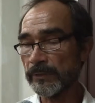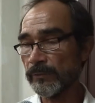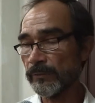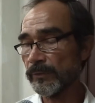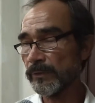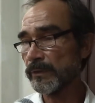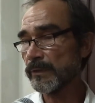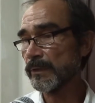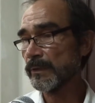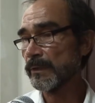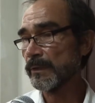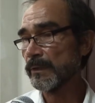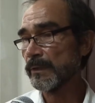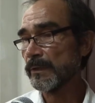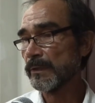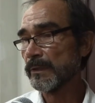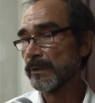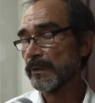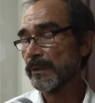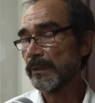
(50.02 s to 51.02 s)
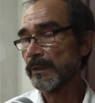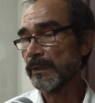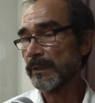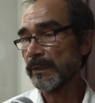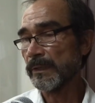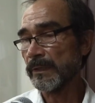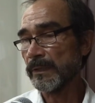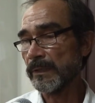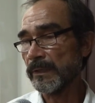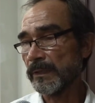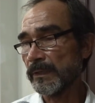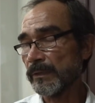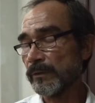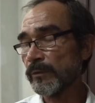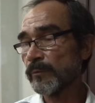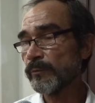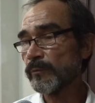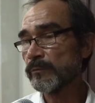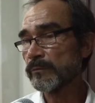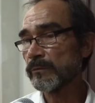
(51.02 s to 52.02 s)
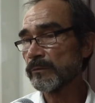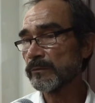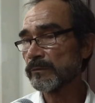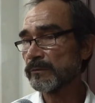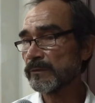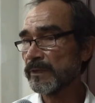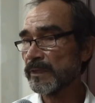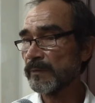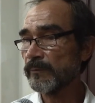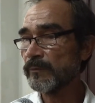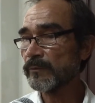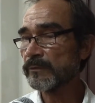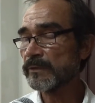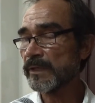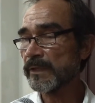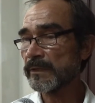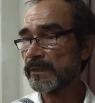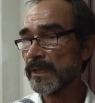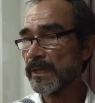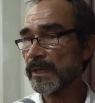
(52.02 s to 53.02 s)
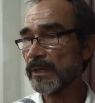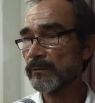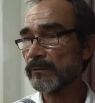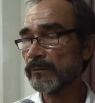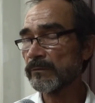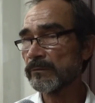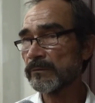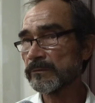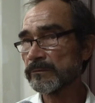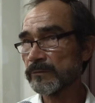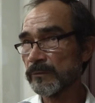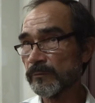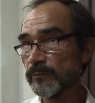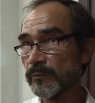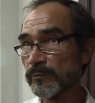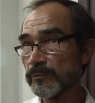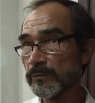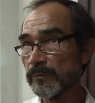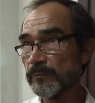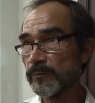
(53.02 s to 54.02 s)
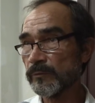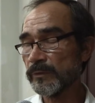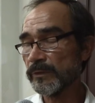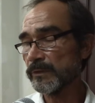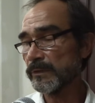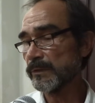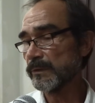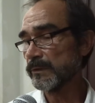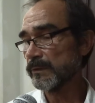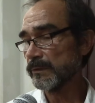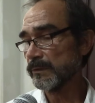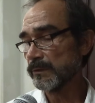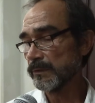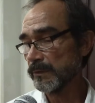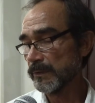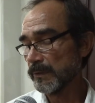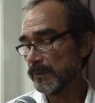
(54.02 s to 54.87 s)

de hoy, eh, los puntos que hemos tratado son puntos muy